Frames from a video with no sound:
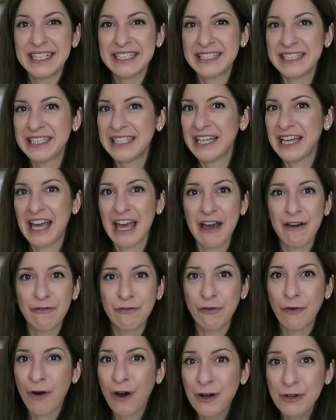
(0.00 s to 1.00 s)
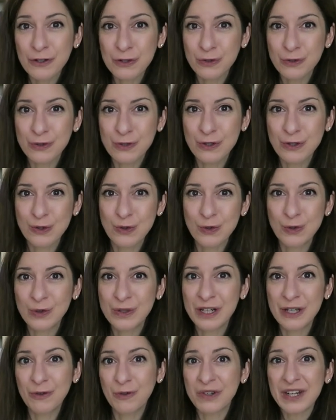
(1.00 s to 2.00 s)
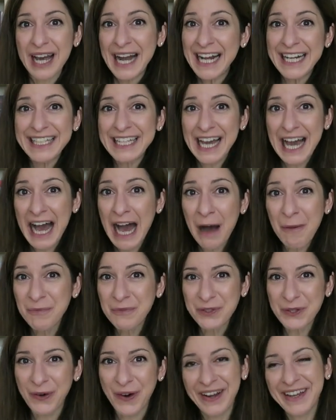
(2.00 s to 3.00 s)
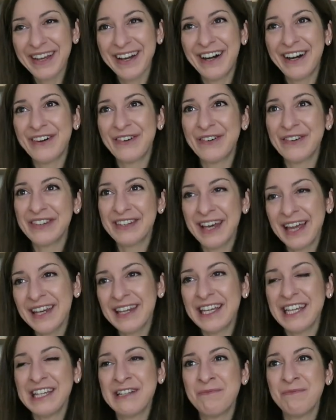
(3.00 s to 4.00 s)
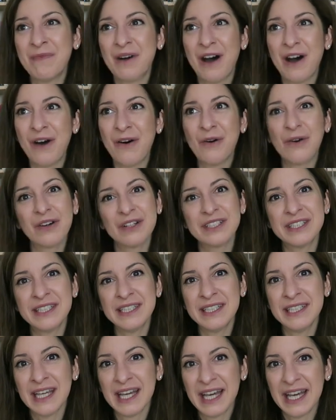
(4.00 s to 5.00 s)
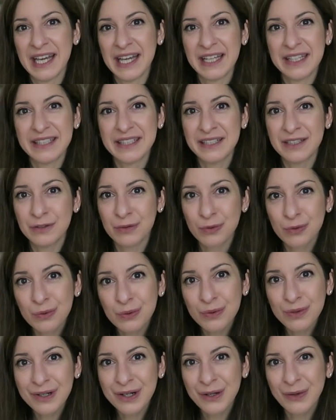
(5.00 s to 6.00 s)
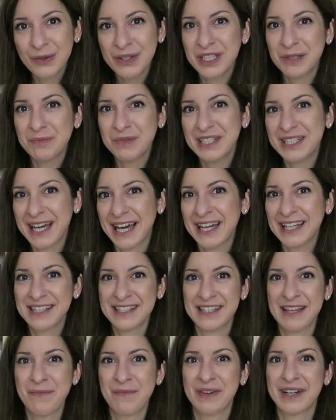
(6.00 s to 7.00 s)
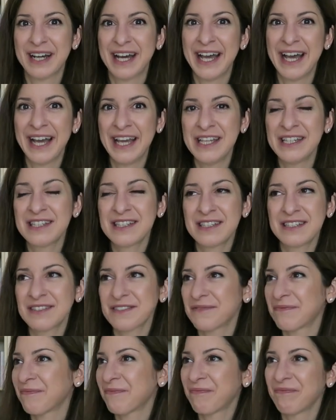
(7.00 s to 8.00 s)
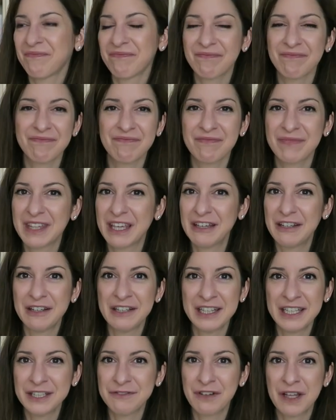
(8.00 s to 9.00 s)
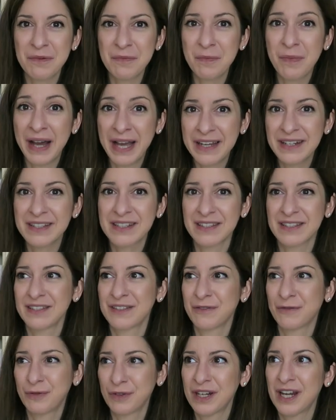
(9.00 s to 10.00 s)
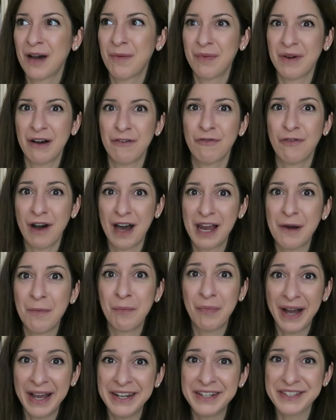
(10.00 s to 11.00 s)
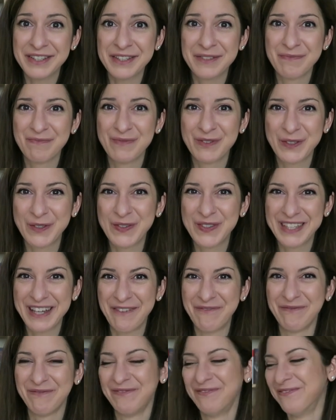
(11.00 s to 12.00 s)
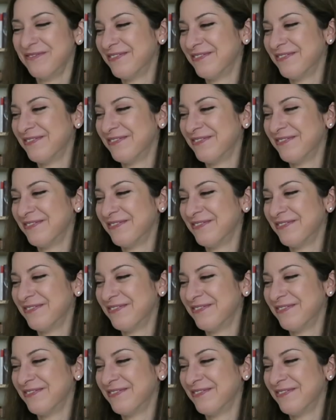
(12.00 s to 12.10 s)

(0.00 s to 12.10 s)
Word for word: die Erforschungstouren und all die Abenteuer und dann eben auch die, die Ruhe und die Bedachtsamkeit ich fand beides wunderbar, vor allem beides zusammen.